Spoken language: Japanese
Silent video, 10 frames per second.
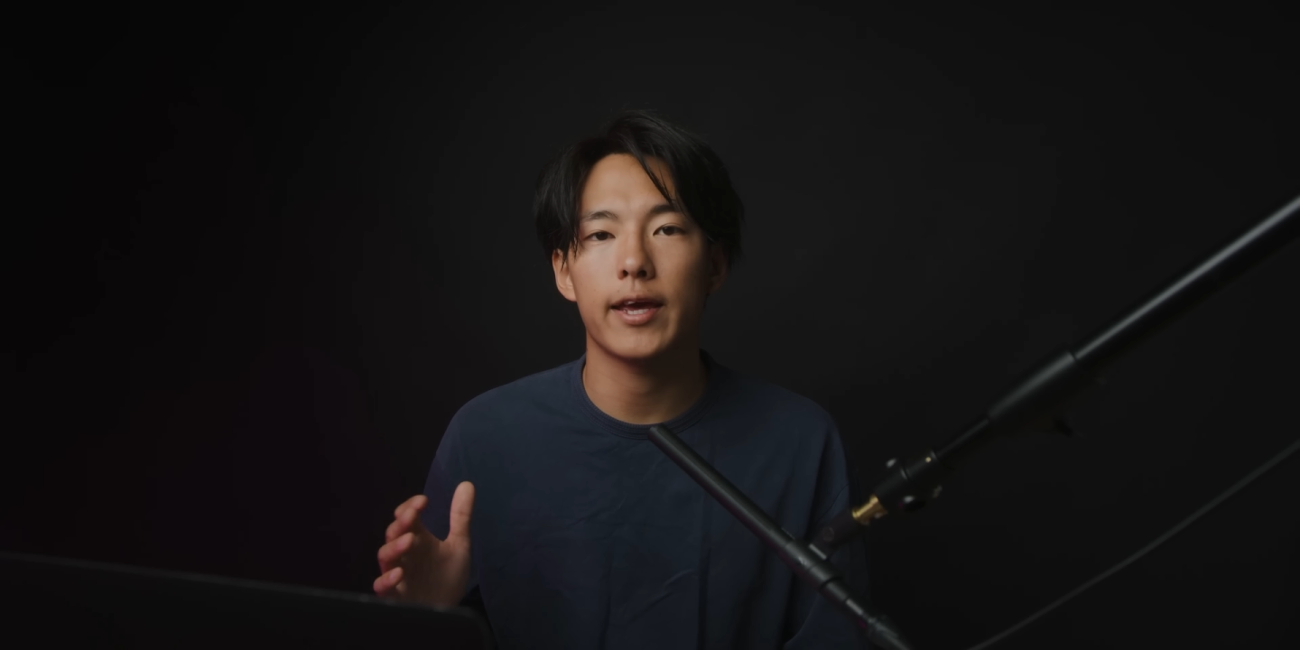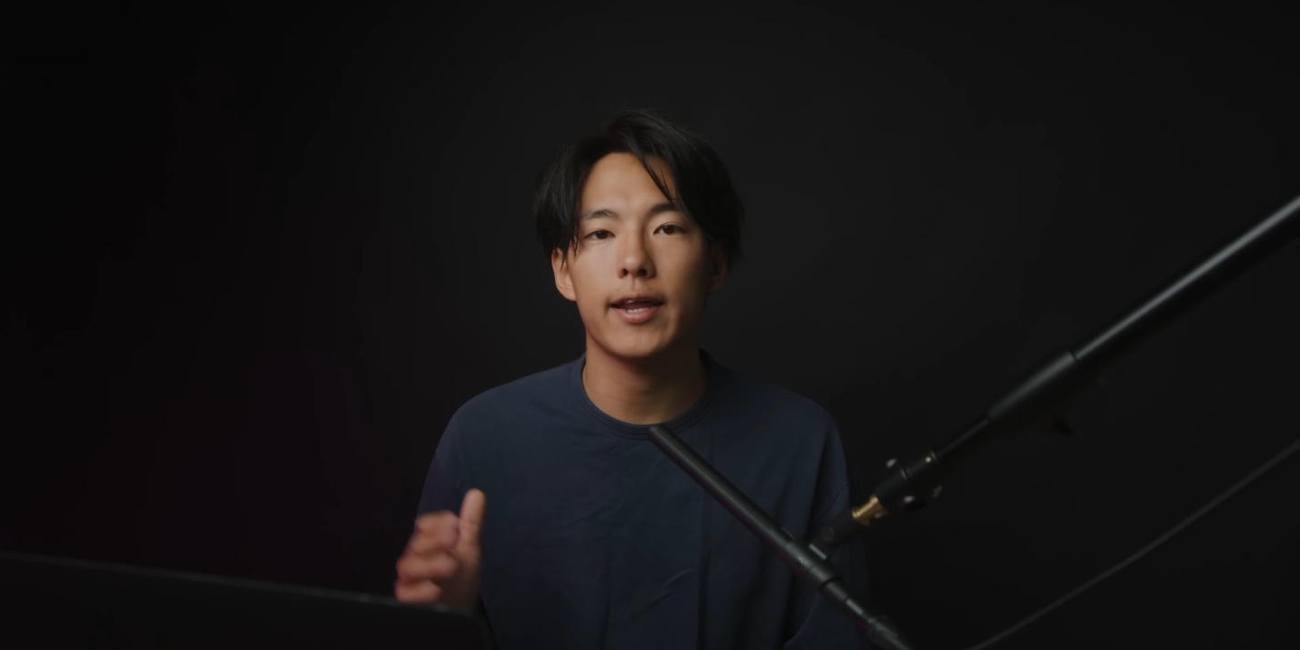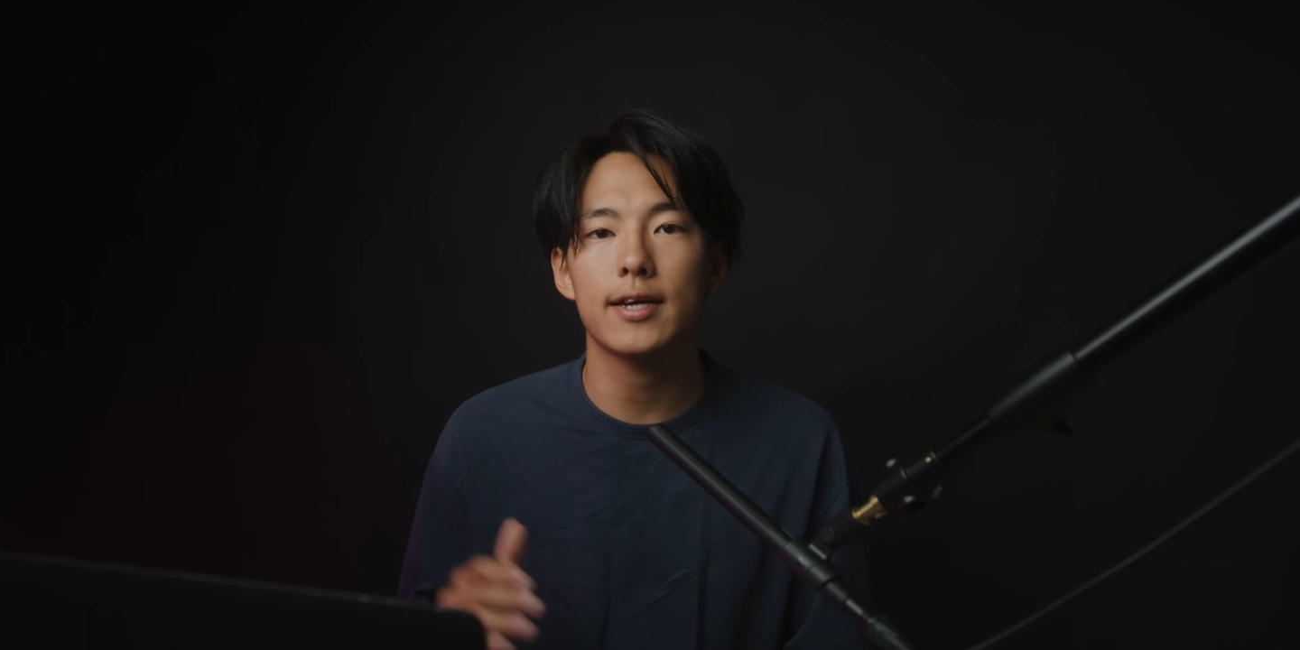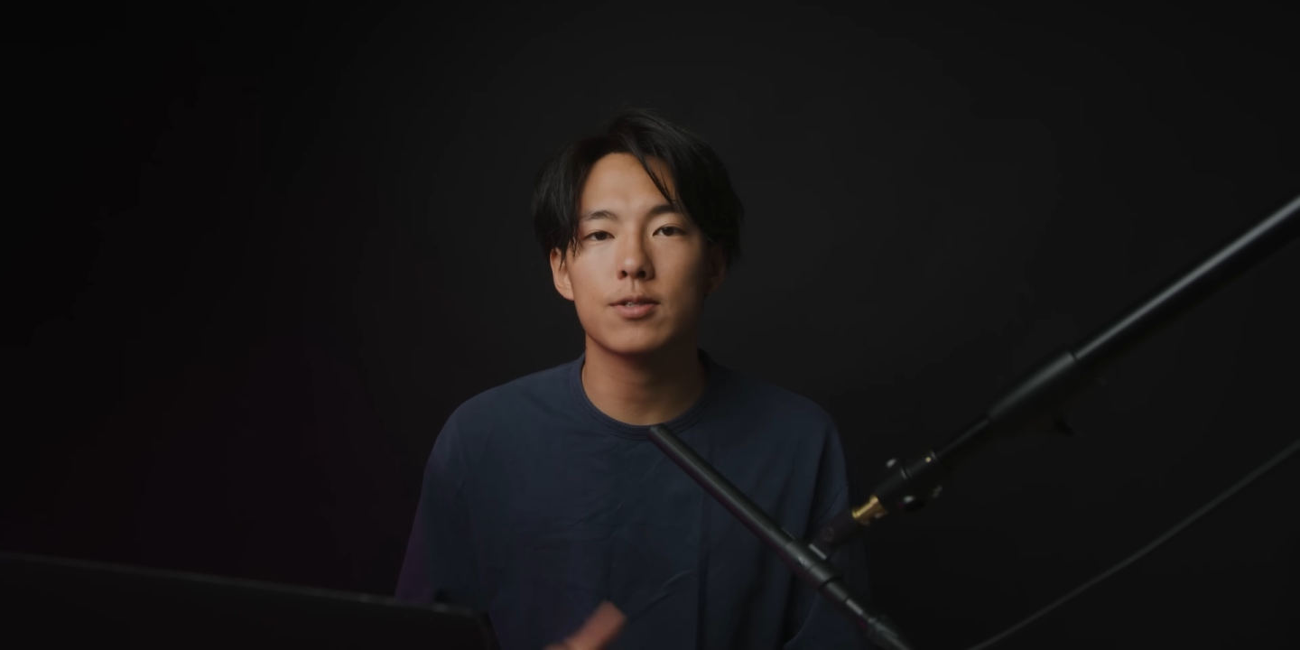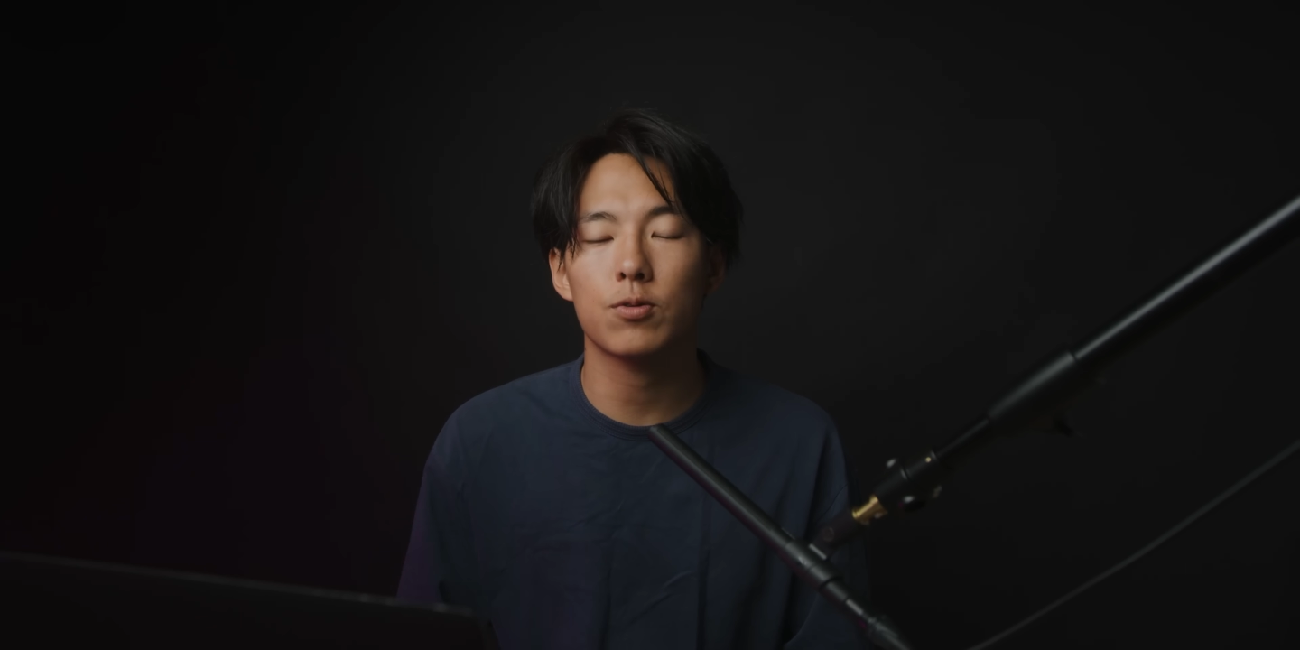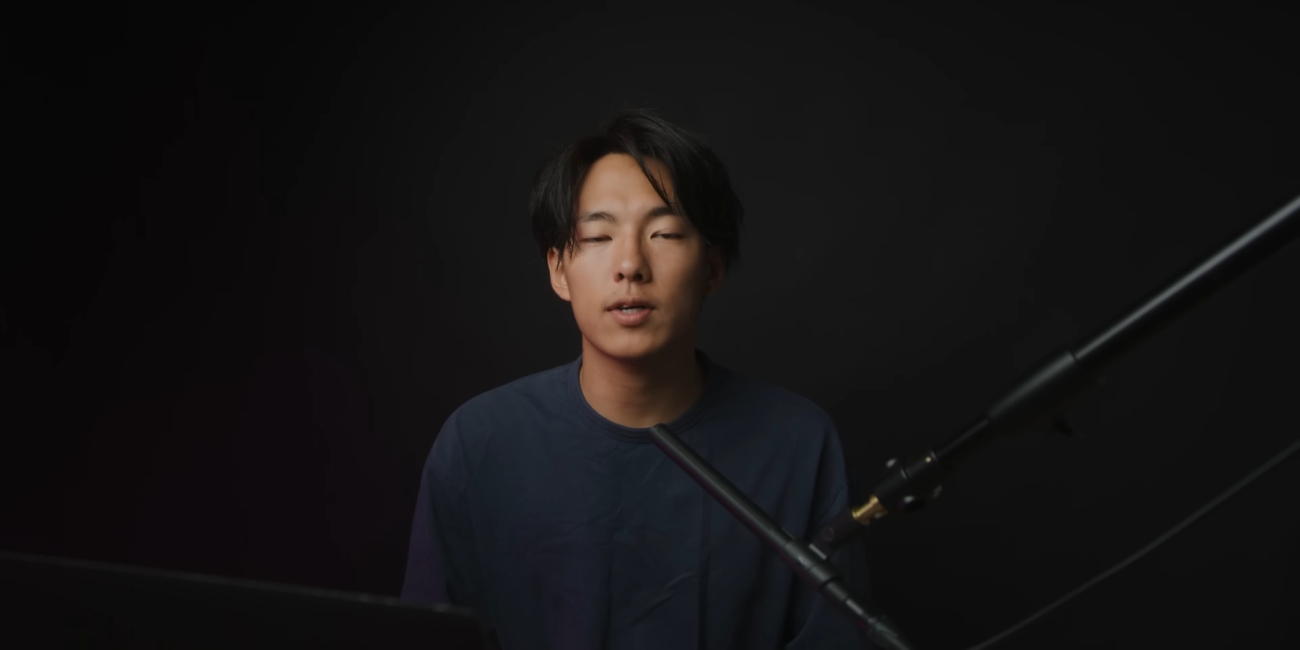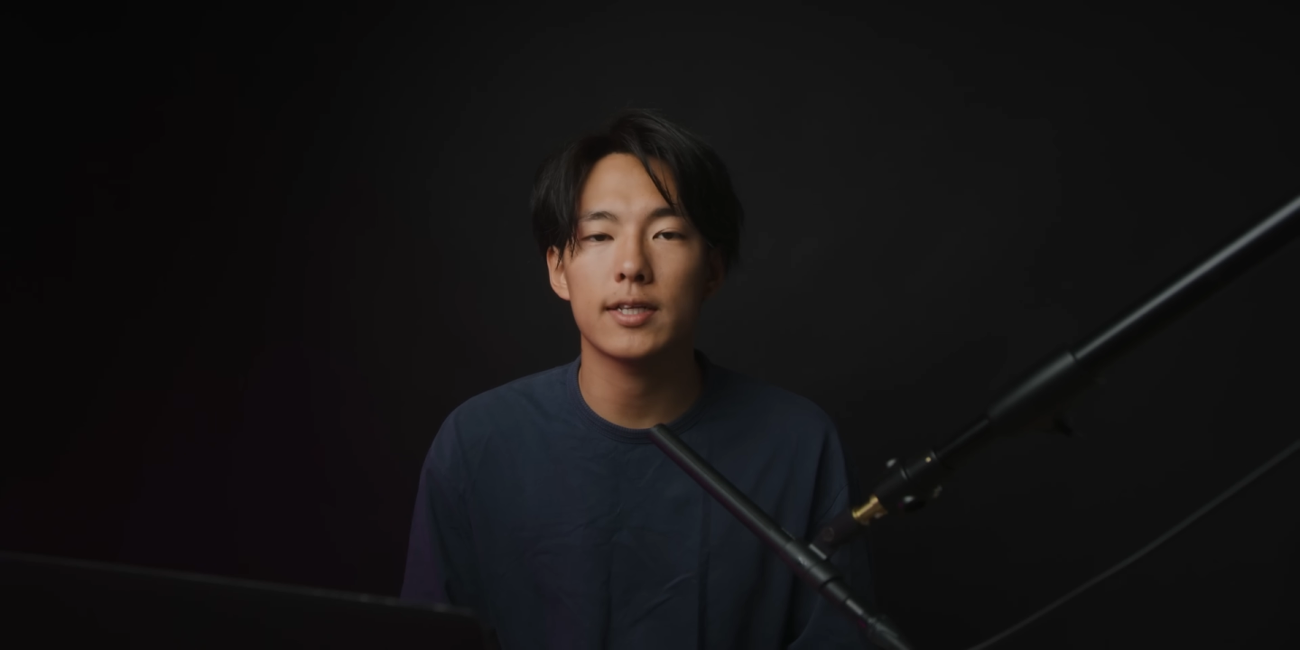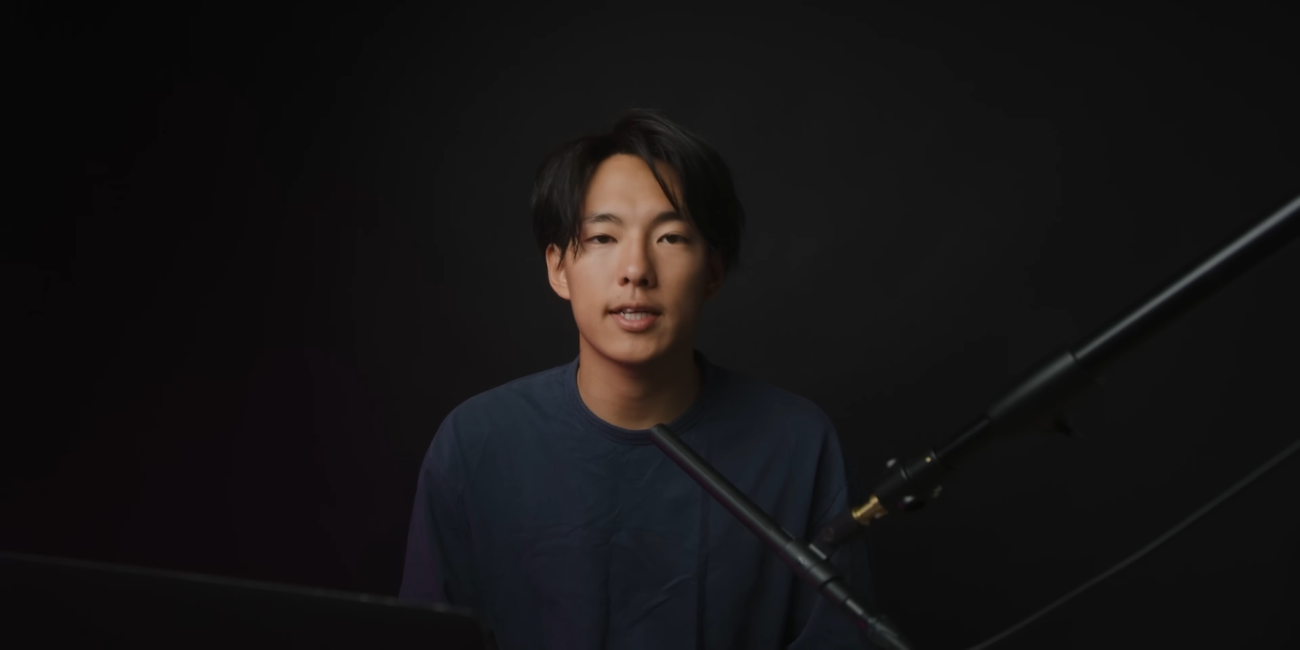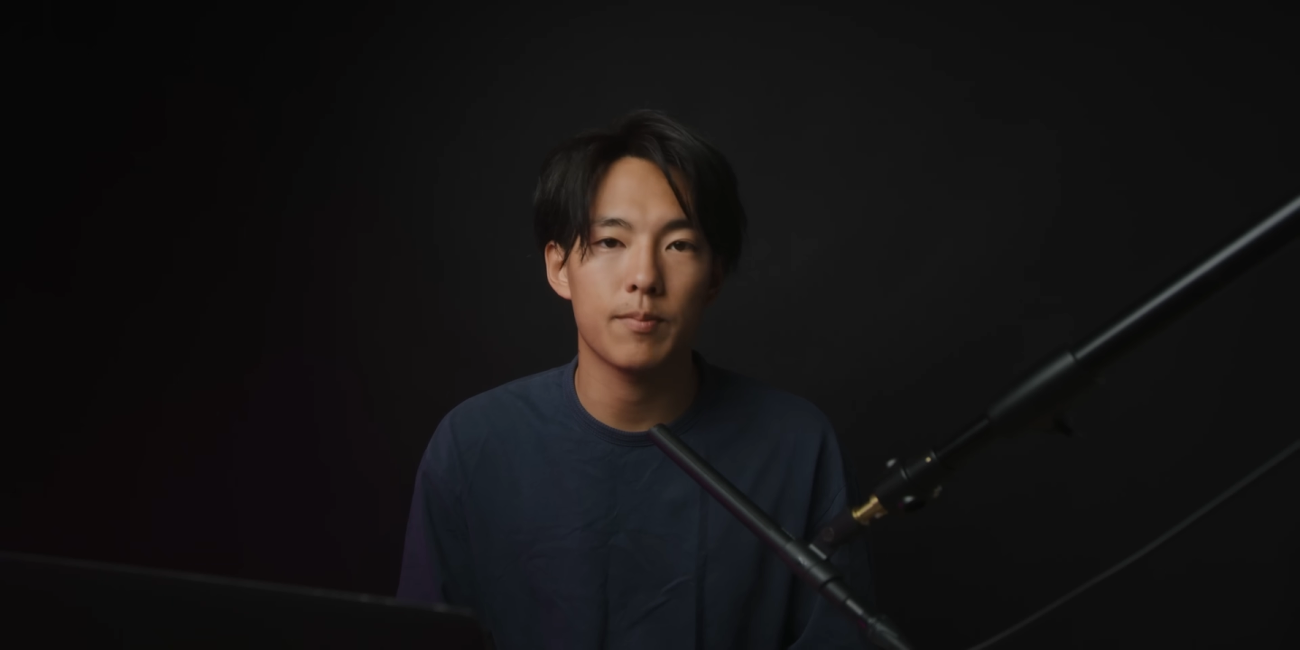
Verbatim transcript: 減らすことがで